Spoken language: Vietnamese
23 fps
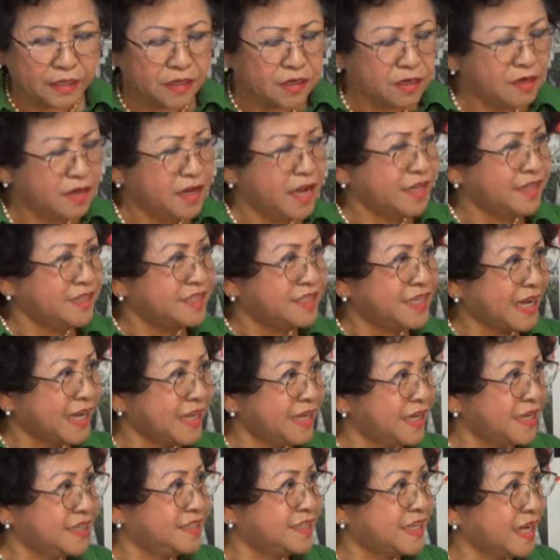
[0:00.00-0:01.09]
cứ lấn chắn
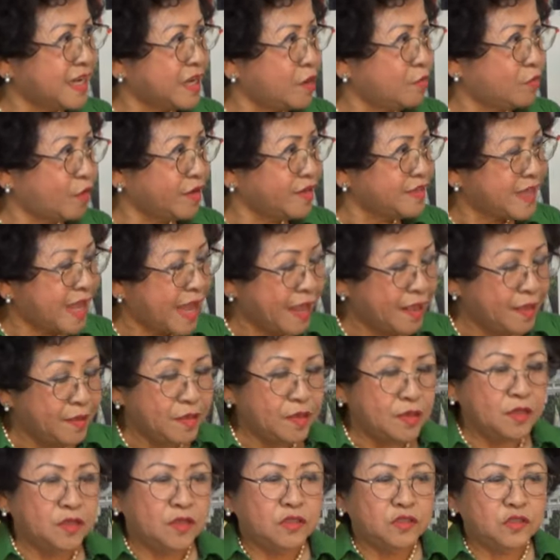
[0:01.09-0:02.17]
lấn chắn không yeah, nói ra yeah, yeah.
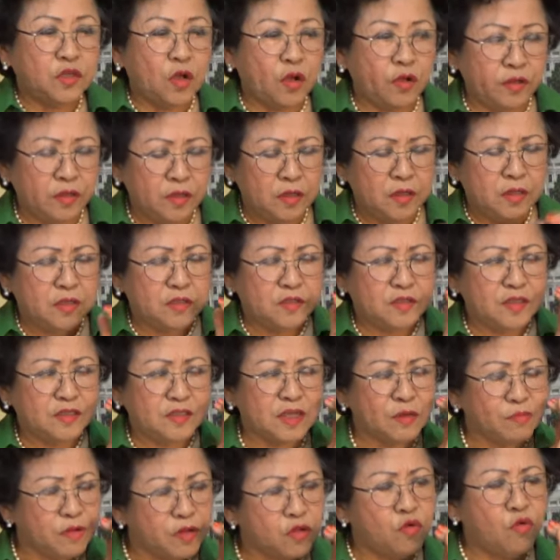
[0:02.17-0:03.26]
Rồi thì
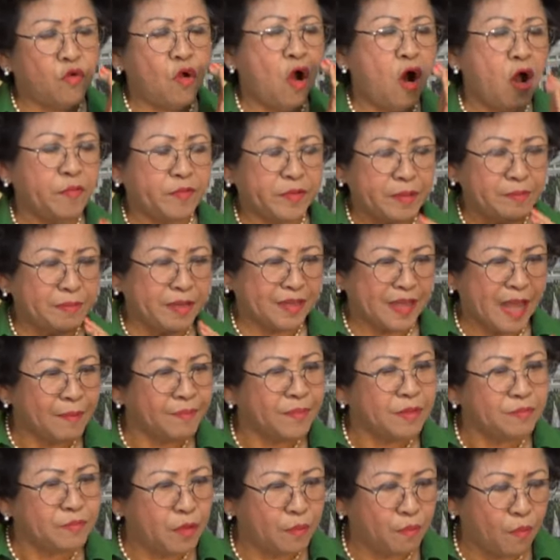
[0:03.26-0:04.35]
trong cái cuộc họp ngày mười tám
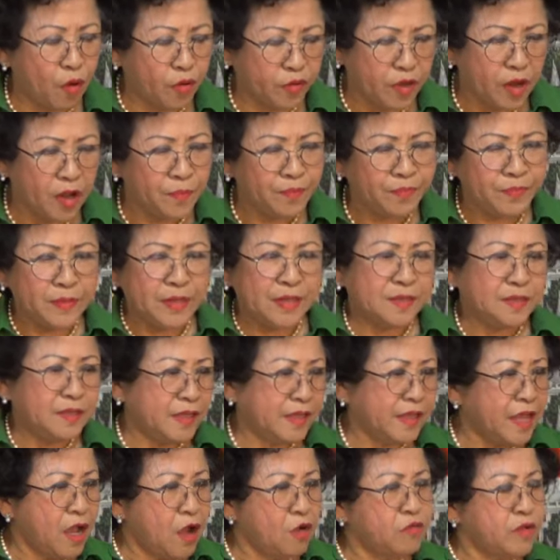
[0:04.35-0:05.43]
tháng mười một đó thì
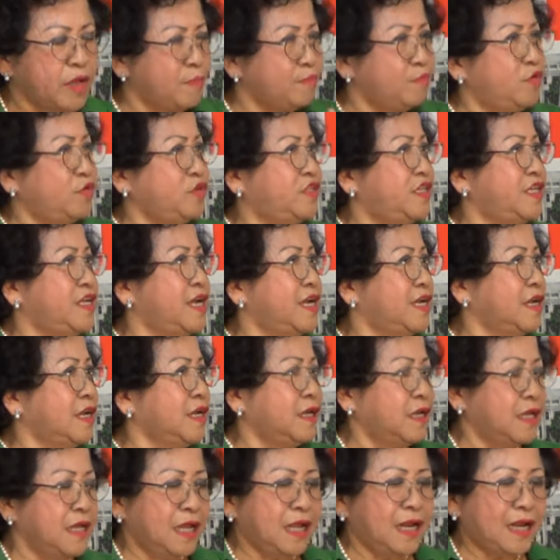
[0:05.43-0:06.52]
cái ông Campuchia đó
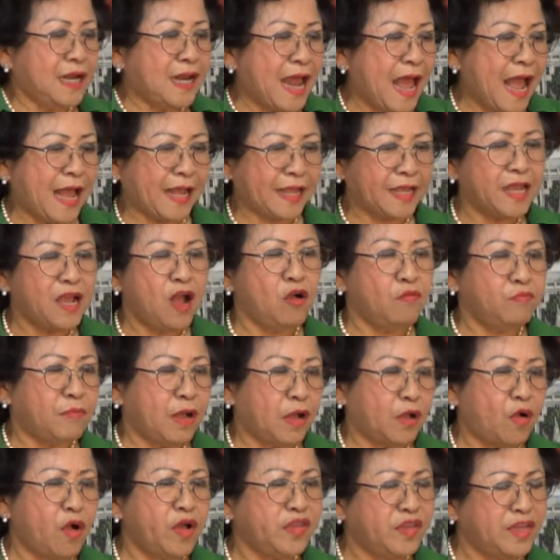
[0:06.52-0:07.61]
là cái ông
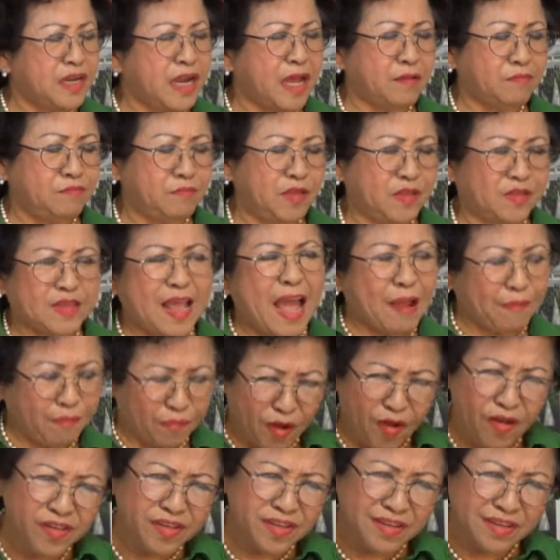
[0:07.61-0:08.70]
mà coi như là mình tạm
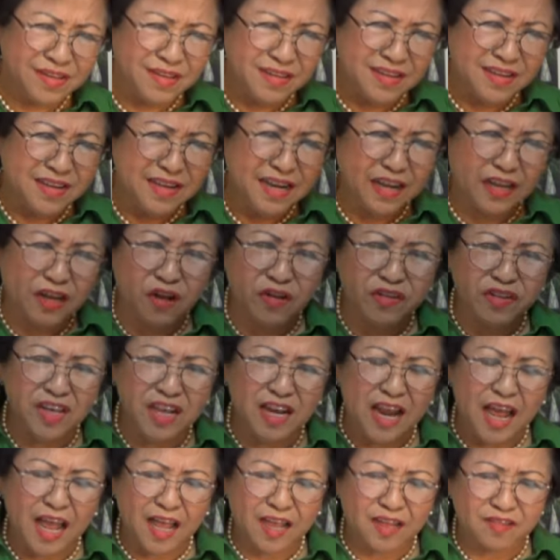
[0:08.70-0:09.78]
nói là coi như
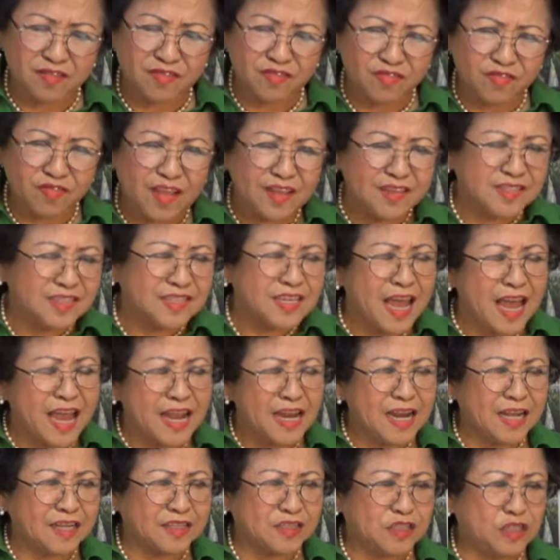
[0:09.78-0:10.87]
là tay
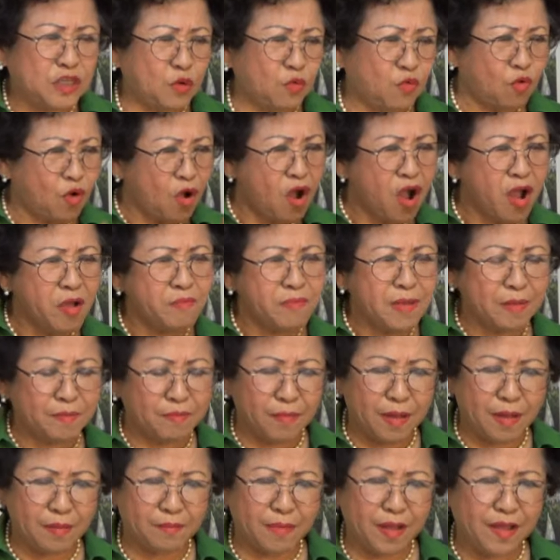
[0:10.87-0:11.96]
sai, là chịu khó mà
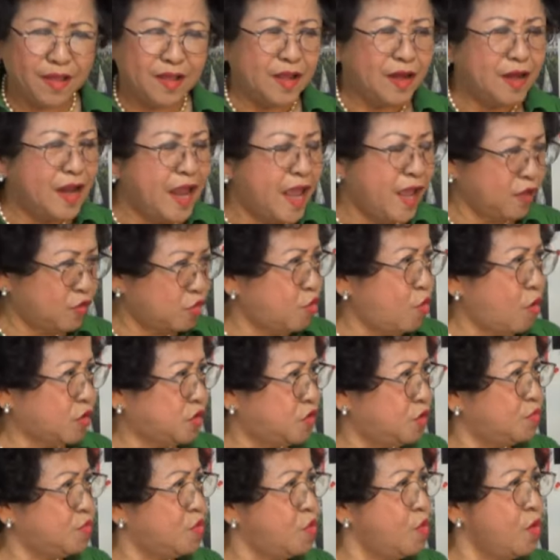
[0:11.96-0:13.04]
mà mà lệ thuộc
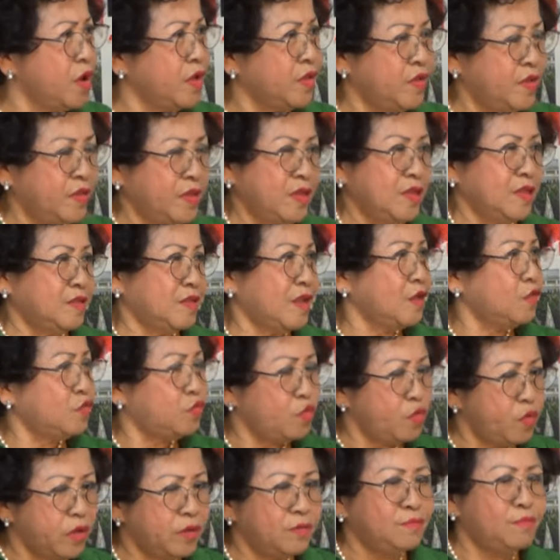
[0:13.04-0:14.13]
Trung Quốc, đã
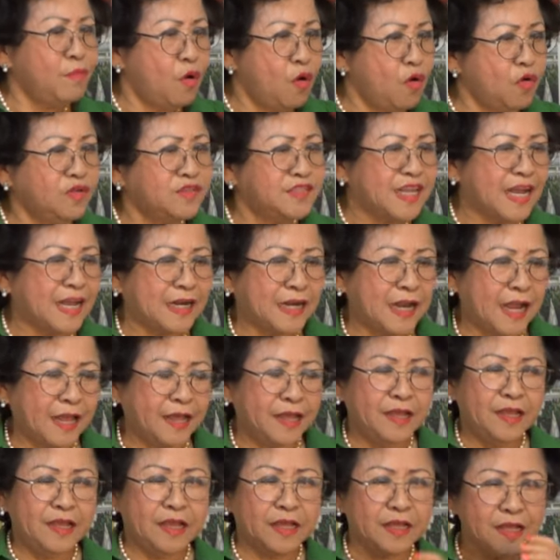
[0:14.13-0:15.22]
tuyên bố rằng là
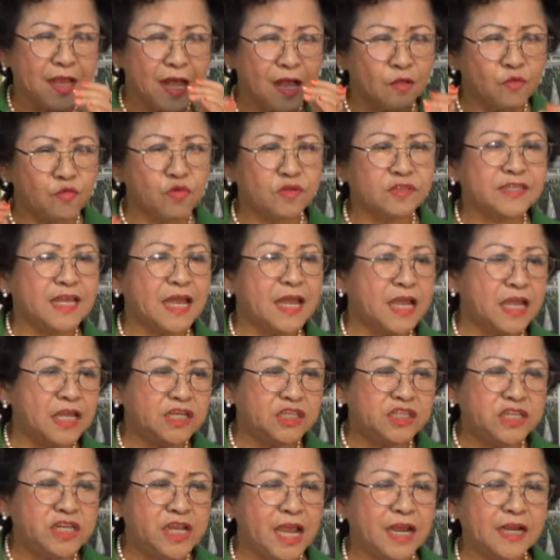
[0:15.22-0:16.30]
các quốc gia
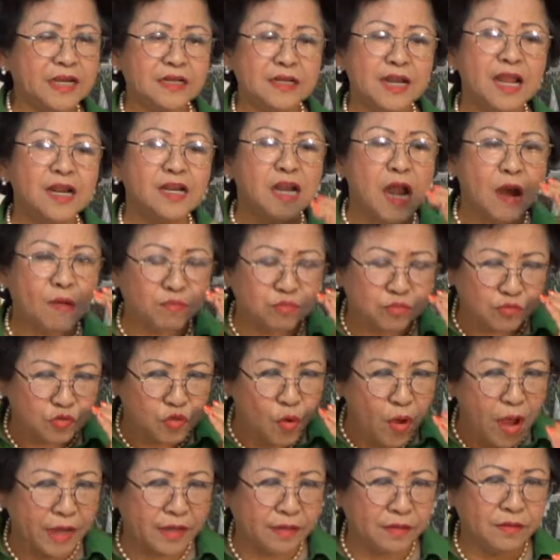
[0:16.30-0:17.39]
ASEAN đã đồng
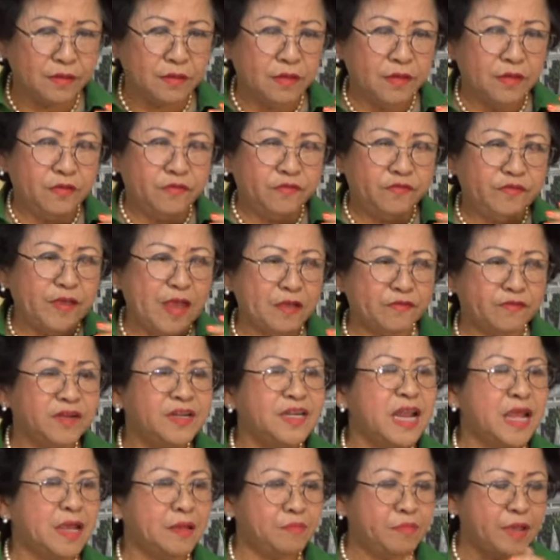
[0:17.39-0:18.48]
thuận về vấn
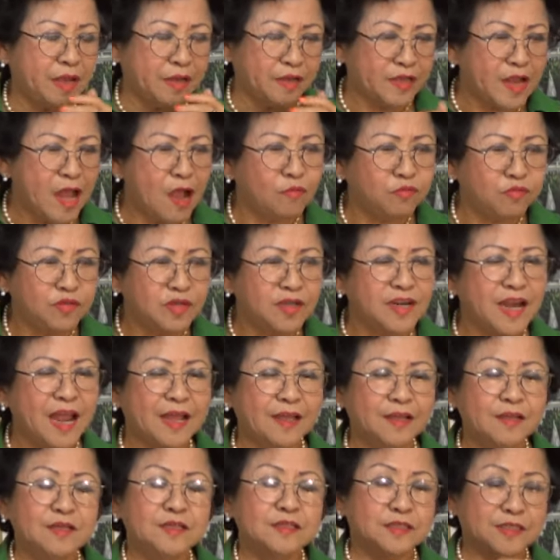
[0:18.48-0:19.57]
đề Biển Đông, tức là
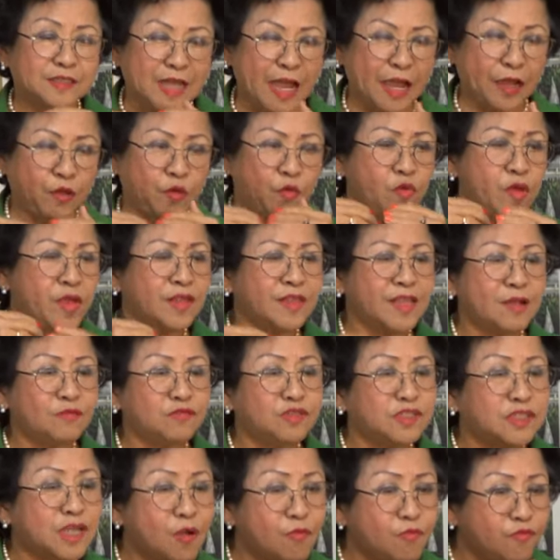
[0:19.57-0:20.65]
giải quyết theo
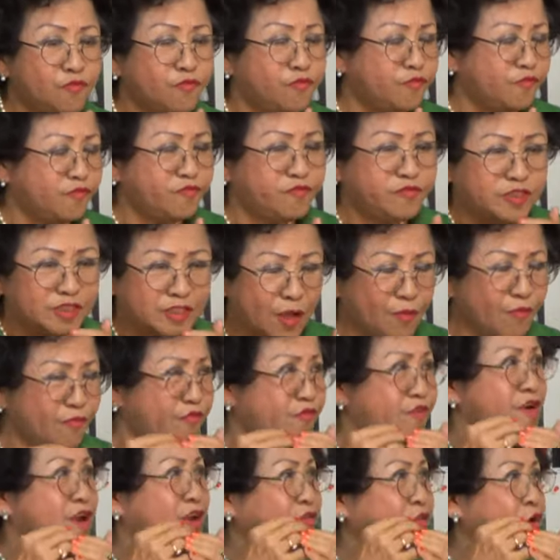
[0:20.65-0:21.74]
song song
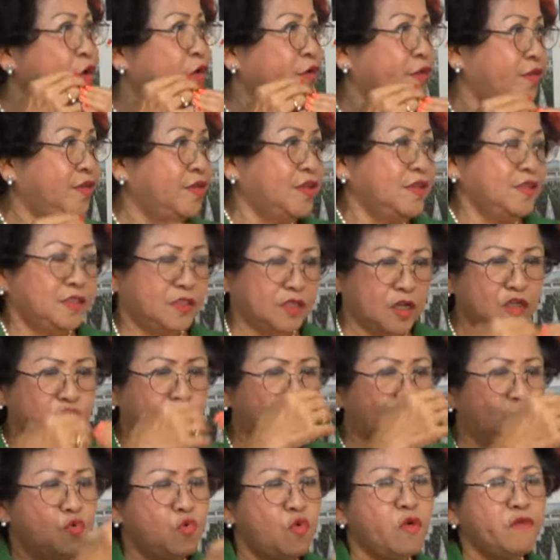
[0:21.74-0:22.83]
phương thôi yeah. giữa
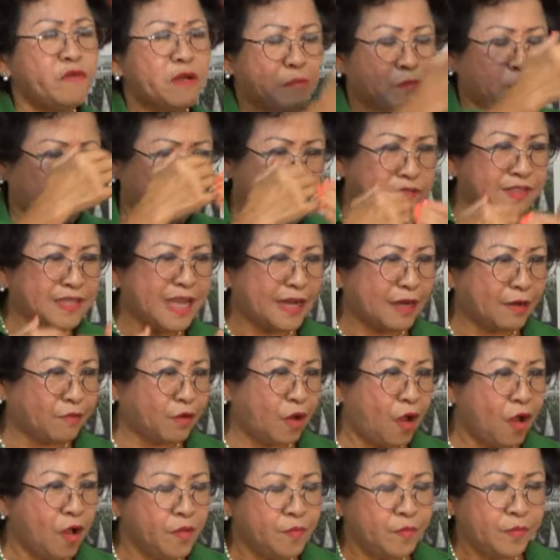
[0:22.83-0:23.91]
Trung Quốc và một quốc gia nào
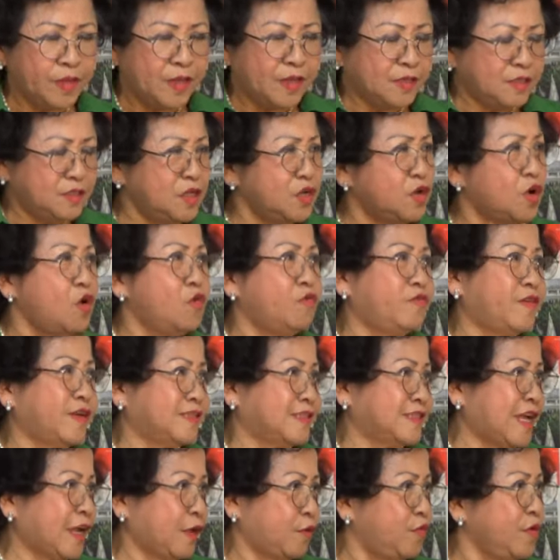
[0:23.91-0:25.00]
đó yeah. chứ không phải
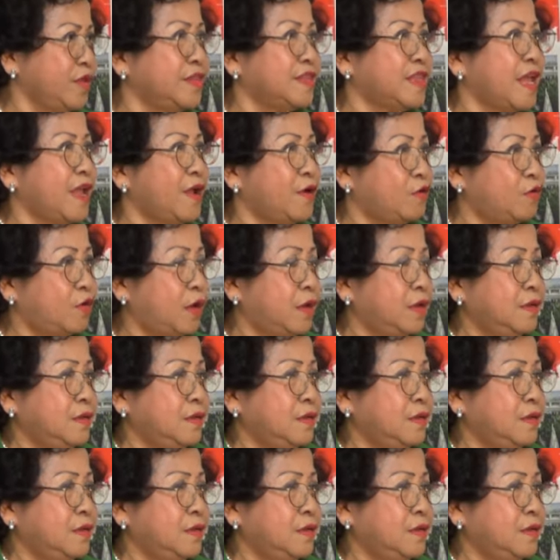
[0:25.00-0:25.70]
giải quyết theo